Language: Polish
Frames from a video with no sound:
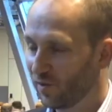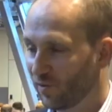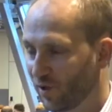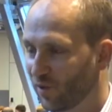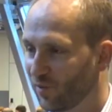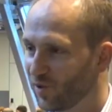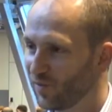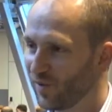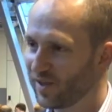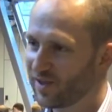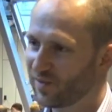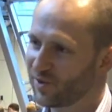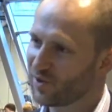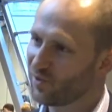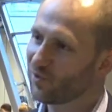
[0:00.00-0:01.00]
mogą być
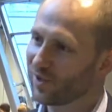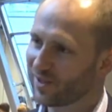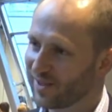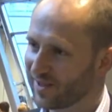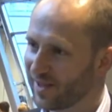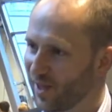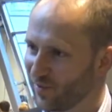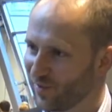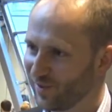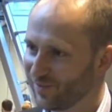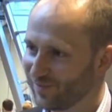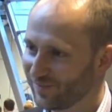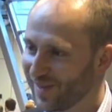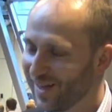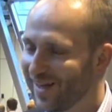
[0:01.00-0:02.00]
miejscem, gdzie są ukryte skarby.
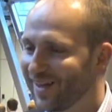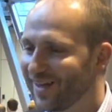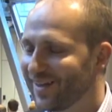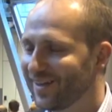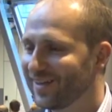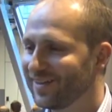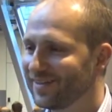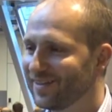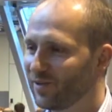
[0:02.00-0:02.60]
E,